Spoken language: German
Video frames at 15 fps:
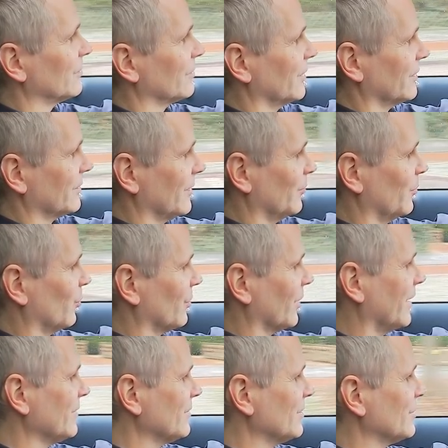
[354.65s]
mit der Tempo
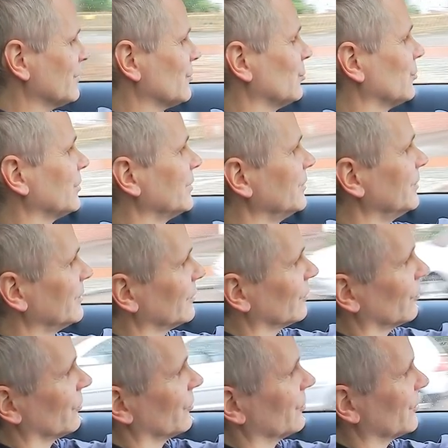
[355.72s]
30-Zone
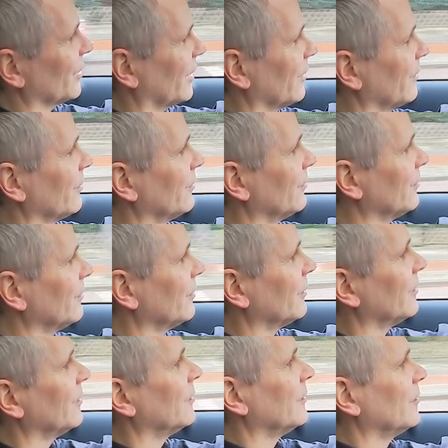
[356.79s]
hier und dann
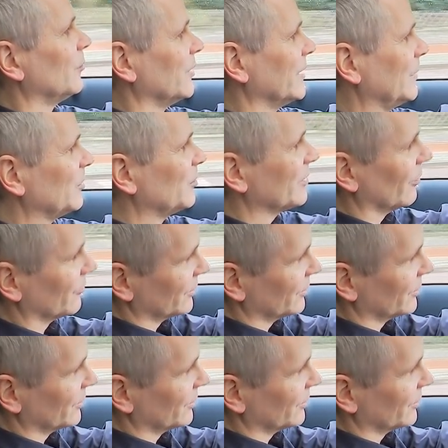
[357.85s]
begebe ich